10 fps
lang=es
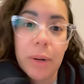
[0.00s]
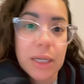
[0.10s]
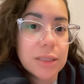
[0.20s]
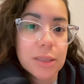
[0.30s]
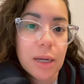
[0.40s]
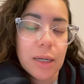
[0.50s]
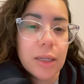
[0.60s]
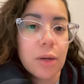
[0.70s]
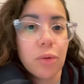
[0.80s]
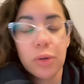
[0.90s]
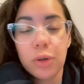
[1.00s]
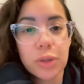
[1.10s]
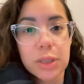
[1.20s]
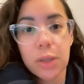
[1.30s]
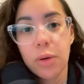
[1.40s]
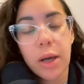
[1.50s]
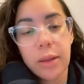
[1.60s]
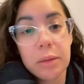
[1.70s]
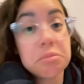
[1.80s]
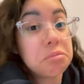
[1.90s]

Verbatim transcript: paliza a alguien cuando yo esté enojada?